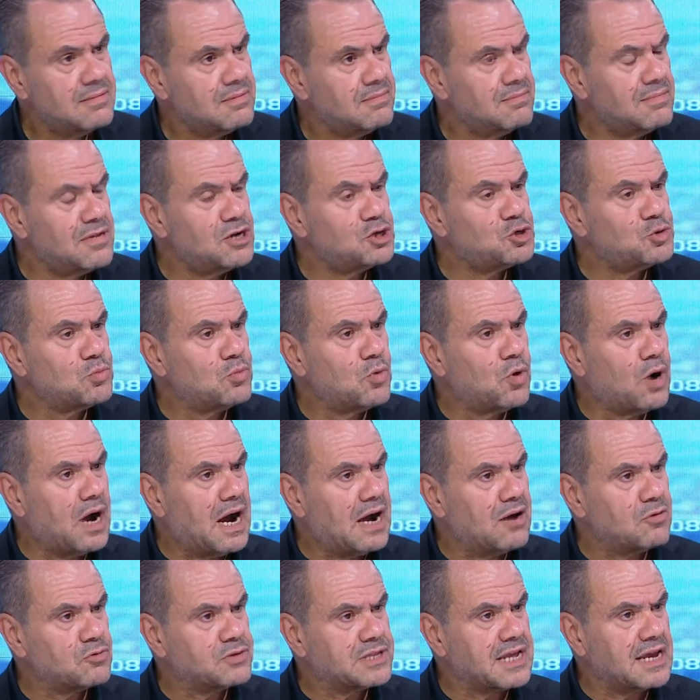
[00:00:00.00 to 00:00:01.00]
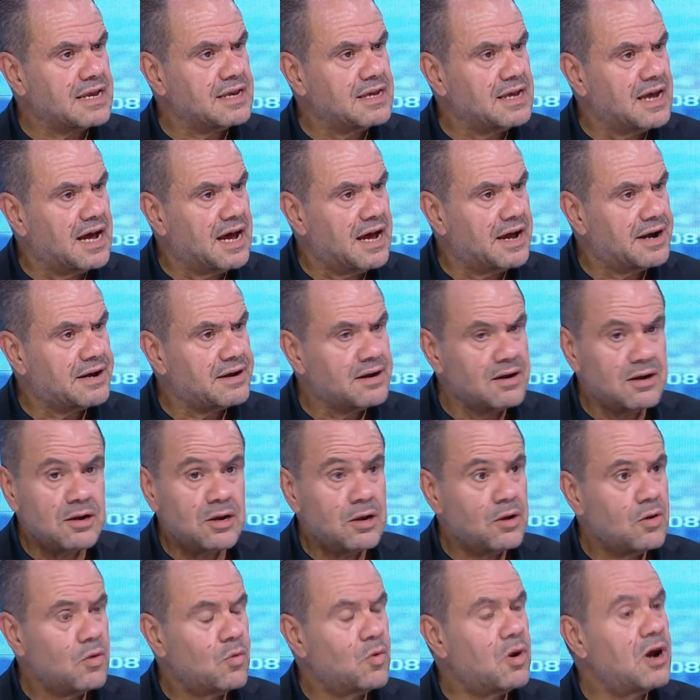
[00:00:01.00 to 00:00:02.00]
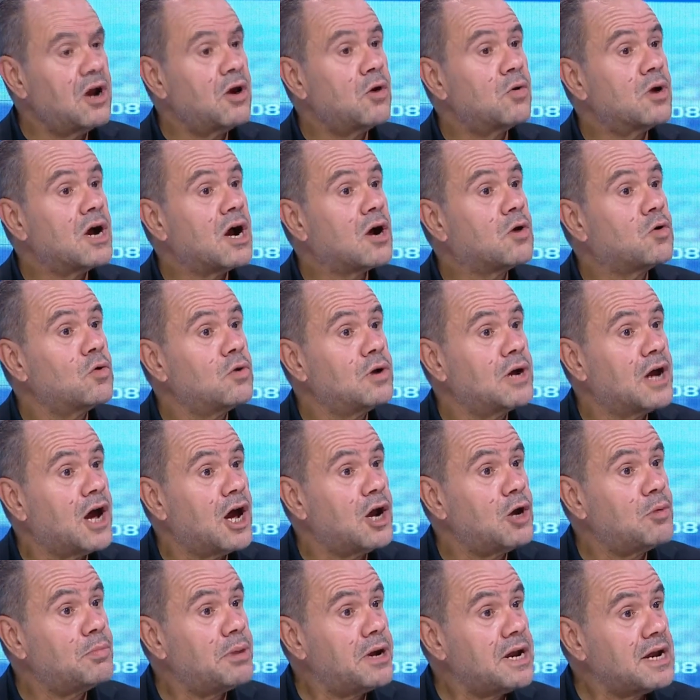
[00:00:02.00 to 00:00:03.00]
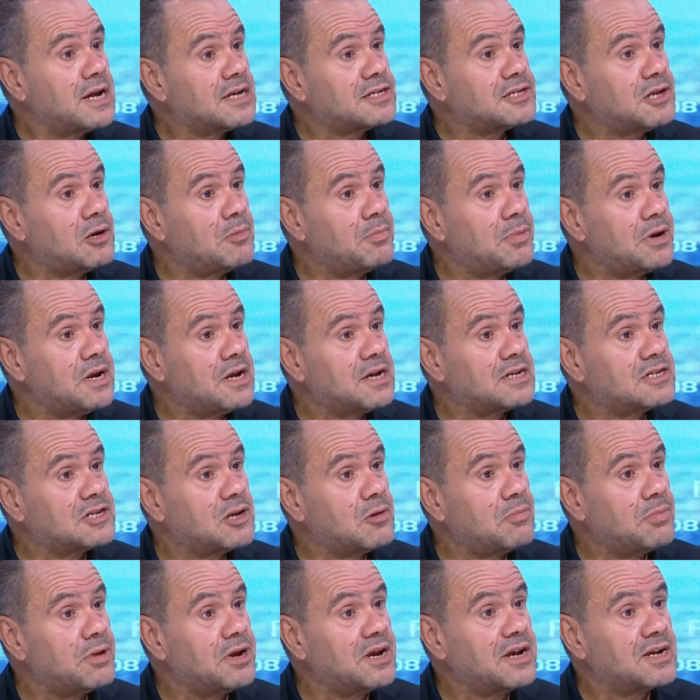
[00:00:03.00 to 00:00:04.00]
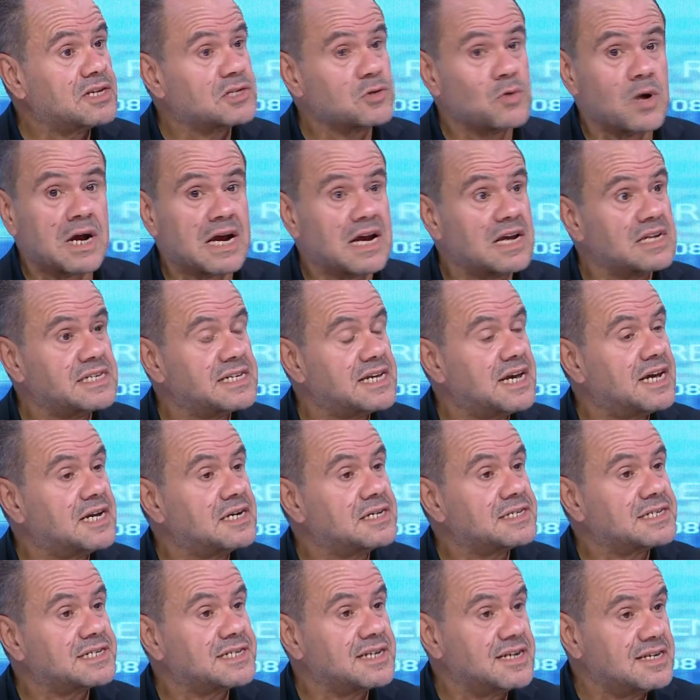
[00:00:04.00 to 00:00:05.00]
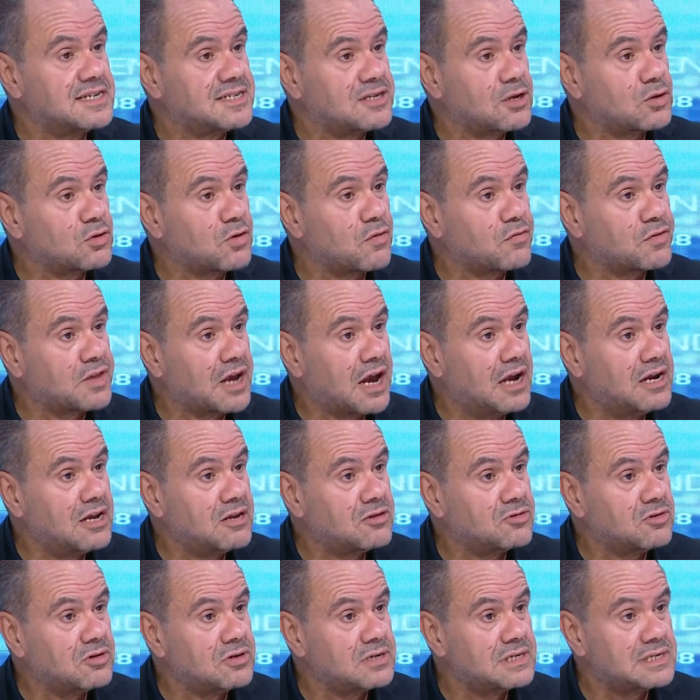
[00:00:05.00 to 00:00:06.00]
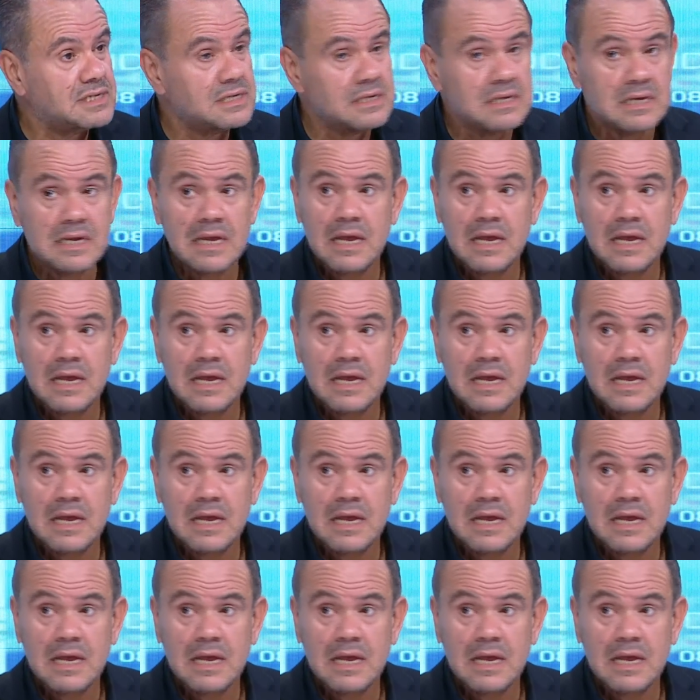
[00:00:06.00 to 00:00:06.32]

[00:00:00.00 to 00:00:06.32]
مجموعه وطيار ولاو يحكوا لنا على البريكس البريكس البريكس وخزائن الصين ستفتح لتونس